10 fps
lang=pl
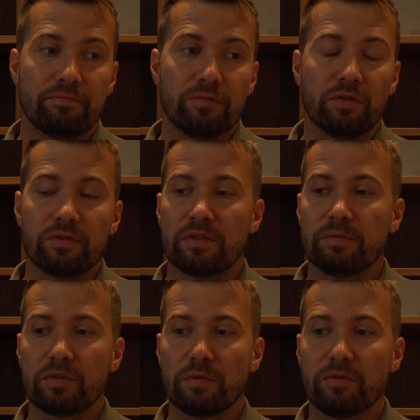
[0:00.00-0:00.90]
no, z
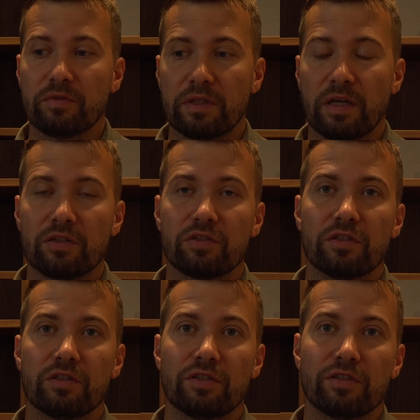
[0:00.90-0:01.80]
tym, co mówi, tak?
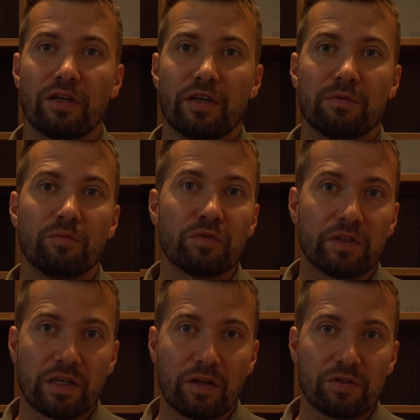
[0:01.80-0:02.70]
Czyli mówi
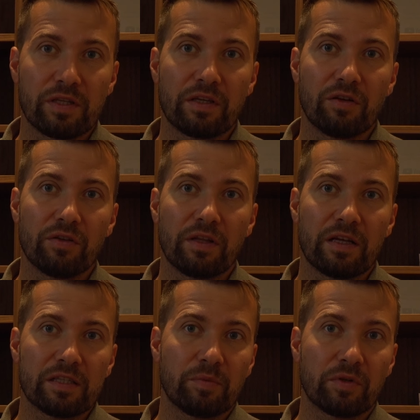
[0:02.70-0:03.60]
taka
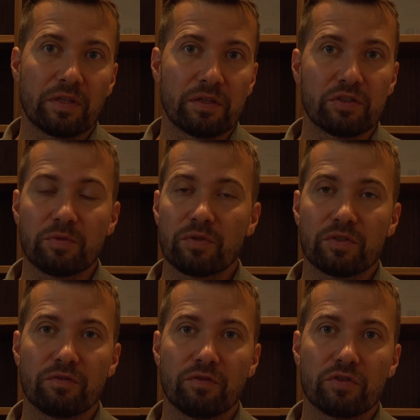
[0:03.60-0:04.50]
rozanielona, spoglądając ci
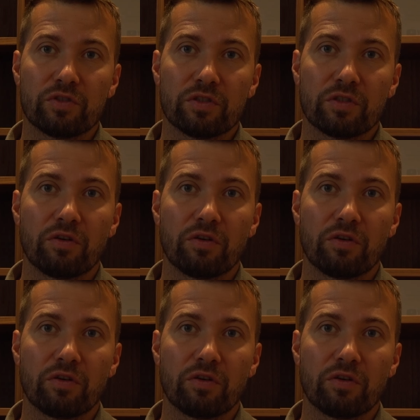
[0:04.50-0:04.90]
prosto w oczy,